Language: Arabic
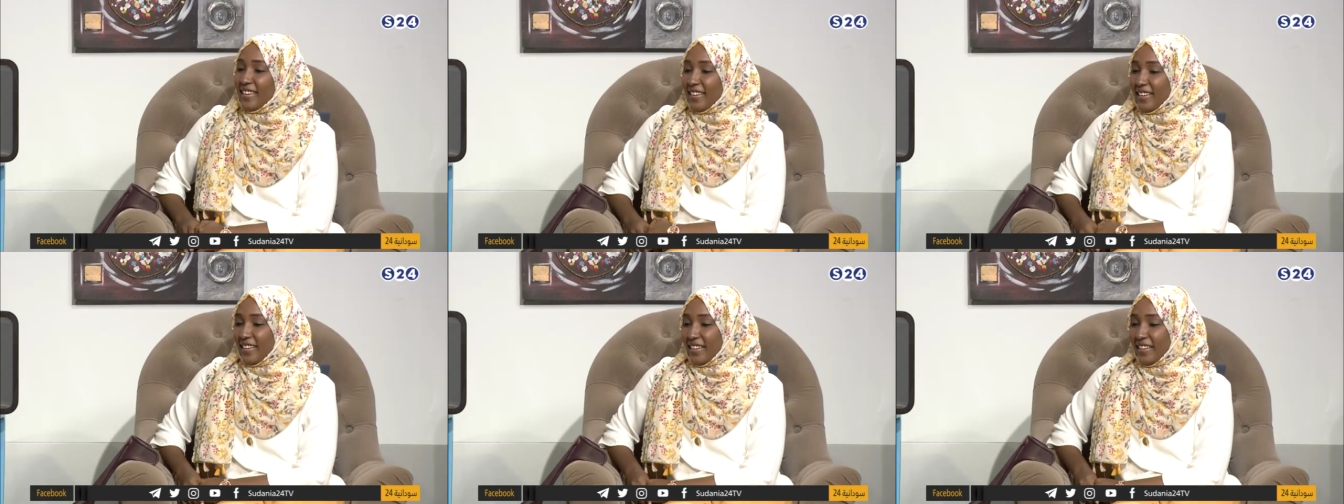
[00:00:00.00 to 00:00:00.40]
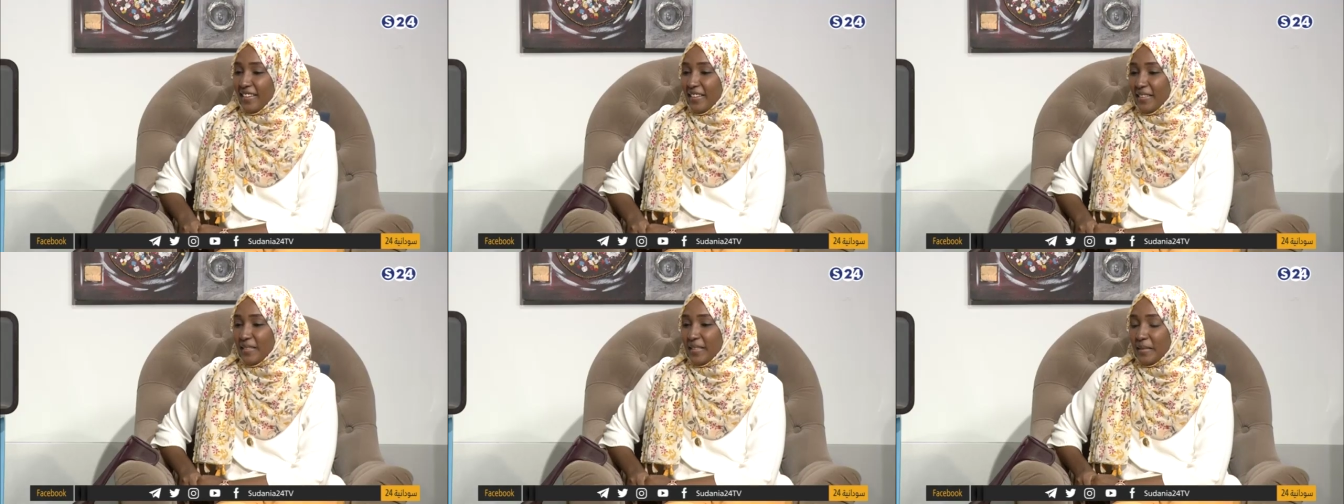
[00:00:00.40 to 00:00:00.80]

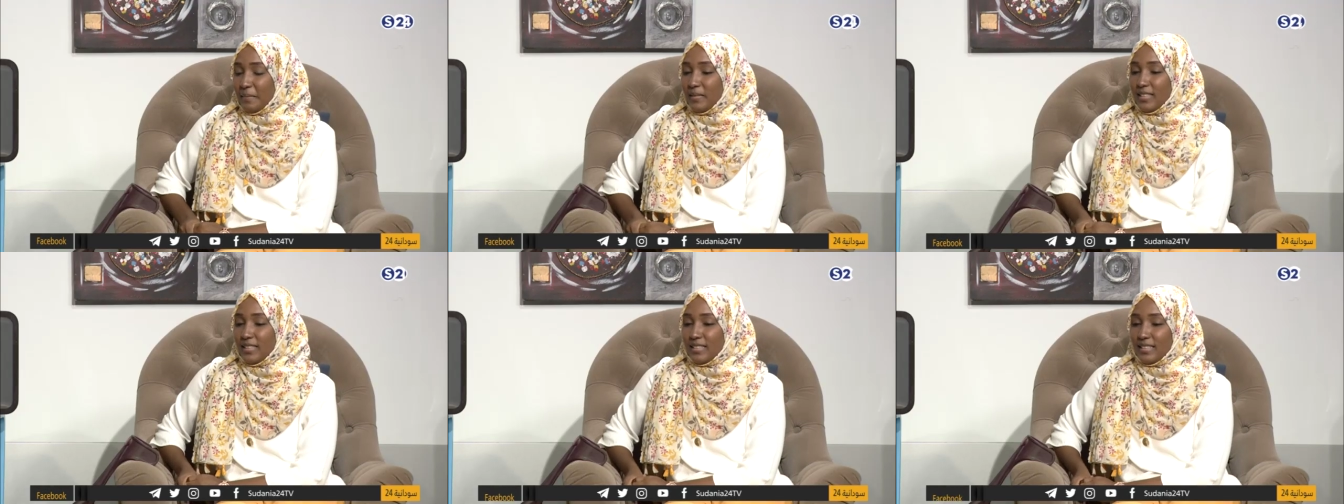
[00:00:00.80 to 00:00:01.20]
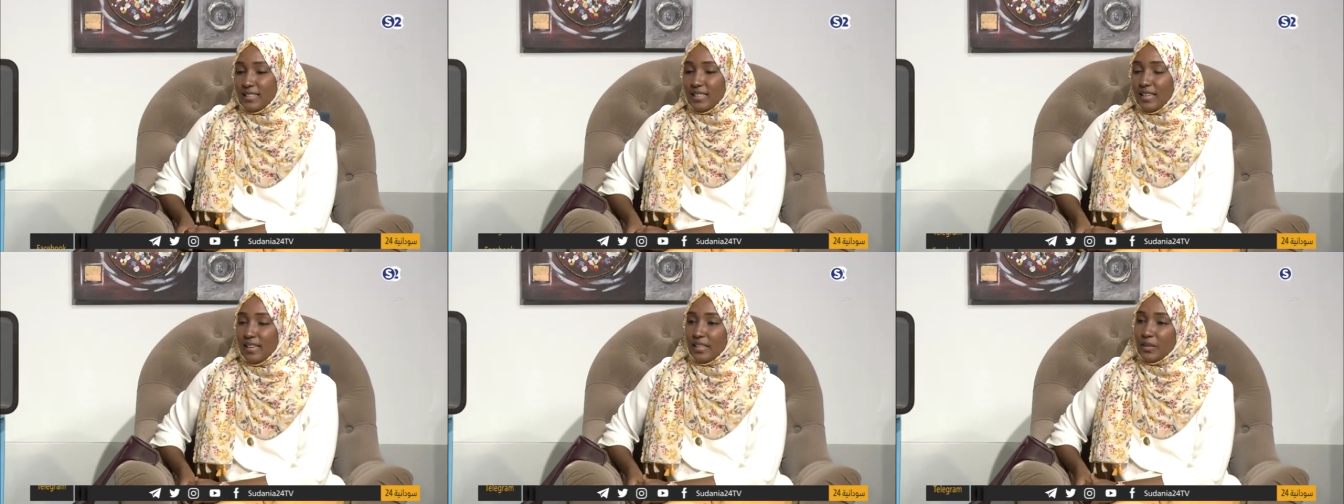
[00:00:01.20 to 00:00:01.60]
آه يمكن
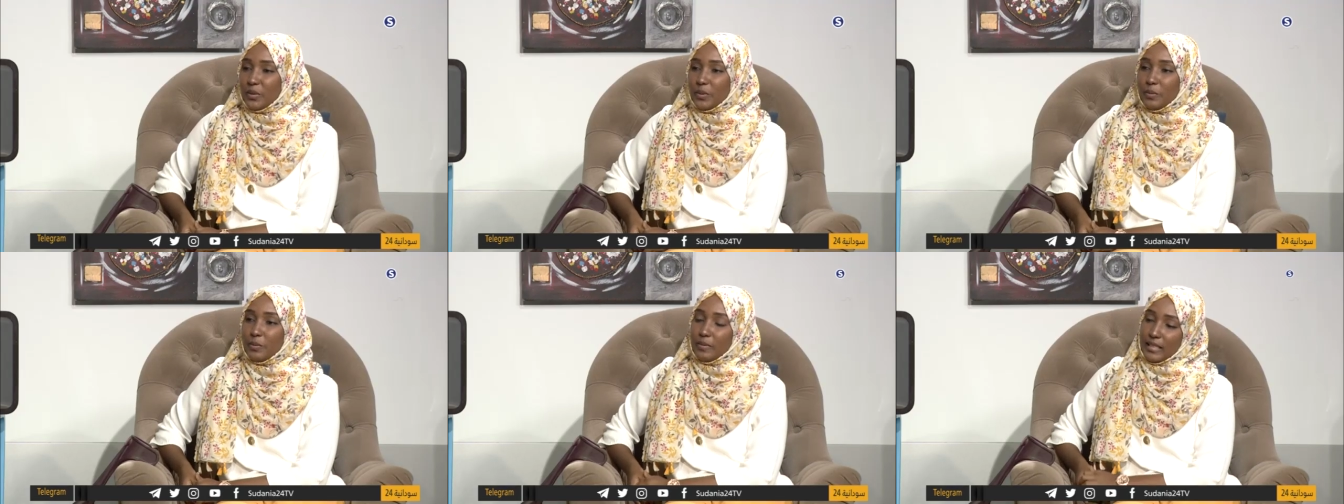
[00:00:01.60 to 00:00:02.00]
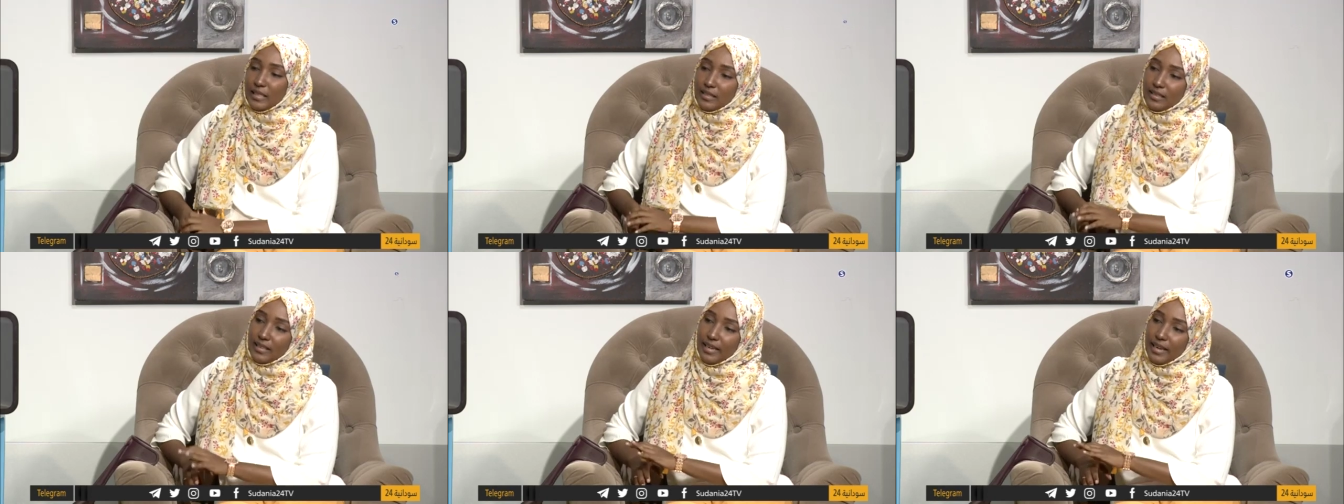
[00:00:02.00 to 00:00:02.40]
الرساله انه
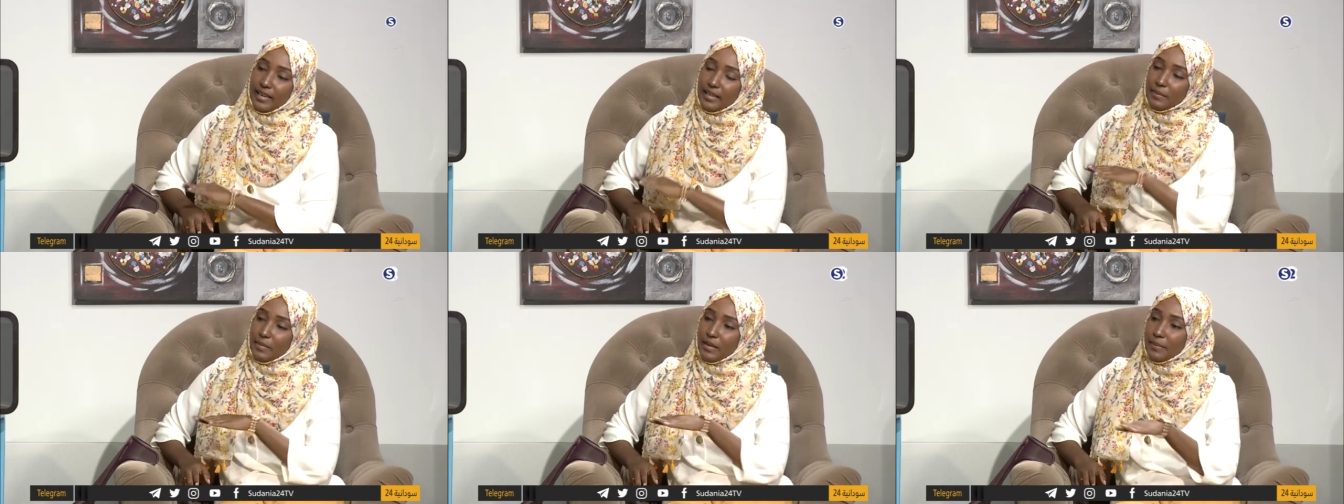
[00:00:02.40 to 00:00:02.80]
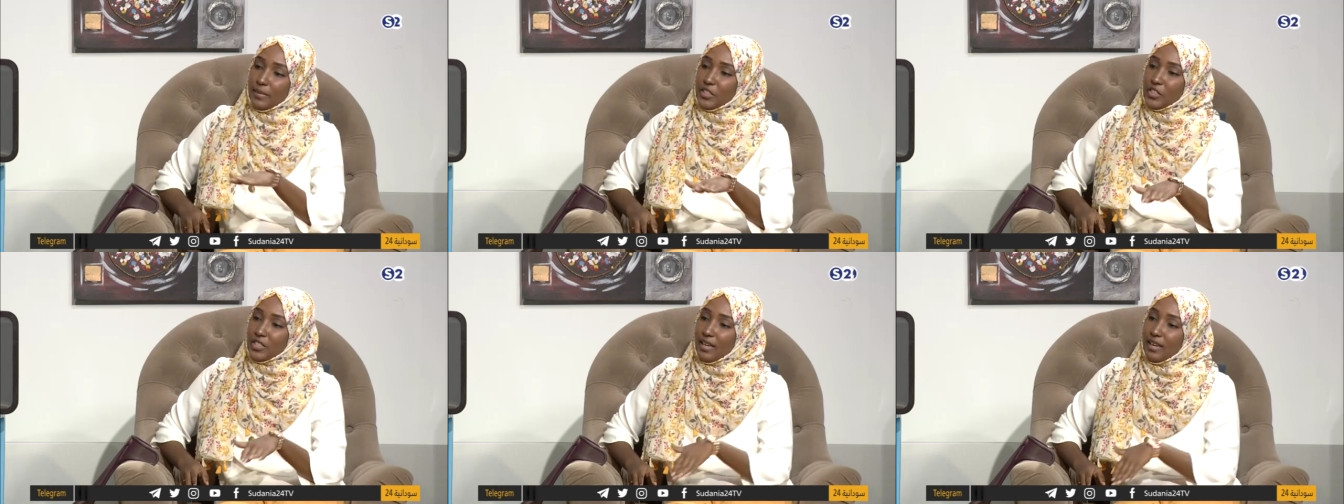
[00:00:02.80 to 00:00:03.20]
يعني الحياه ما
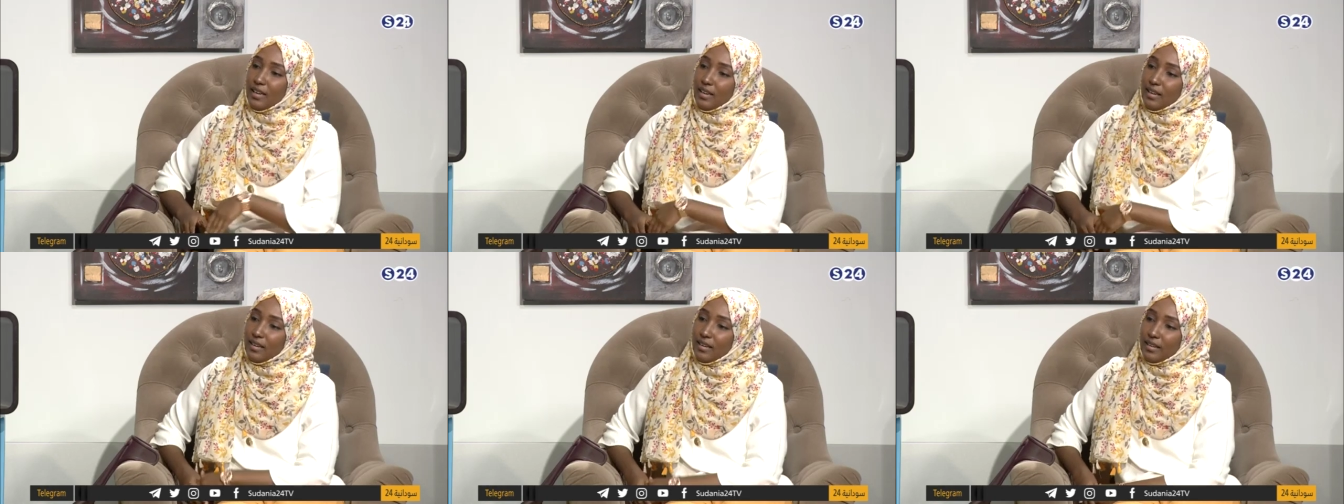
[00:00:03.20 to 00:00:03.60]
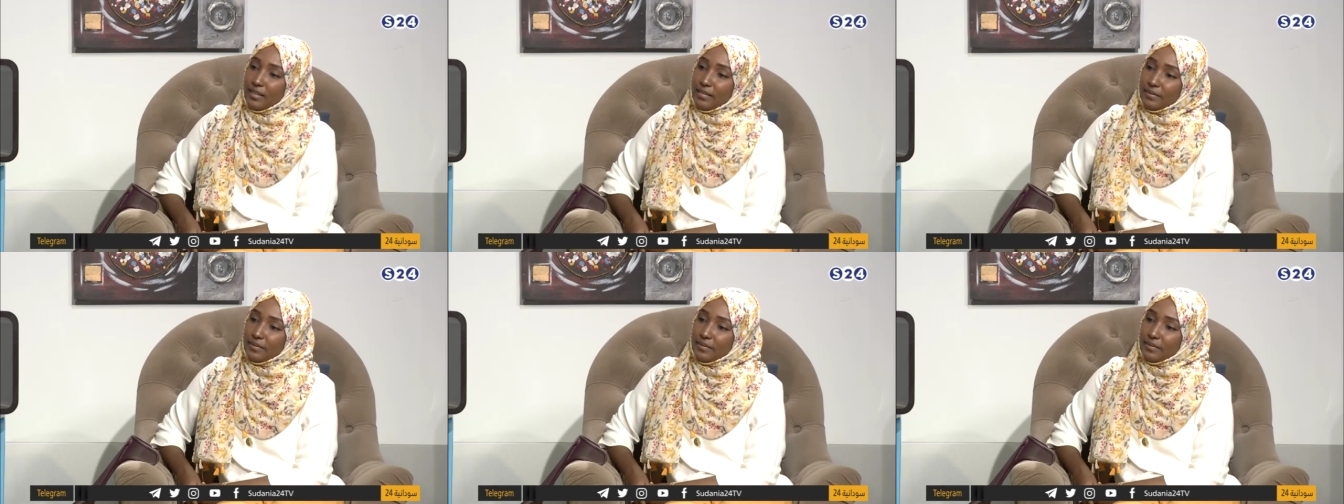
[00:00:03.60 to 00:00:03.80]
ماشيه على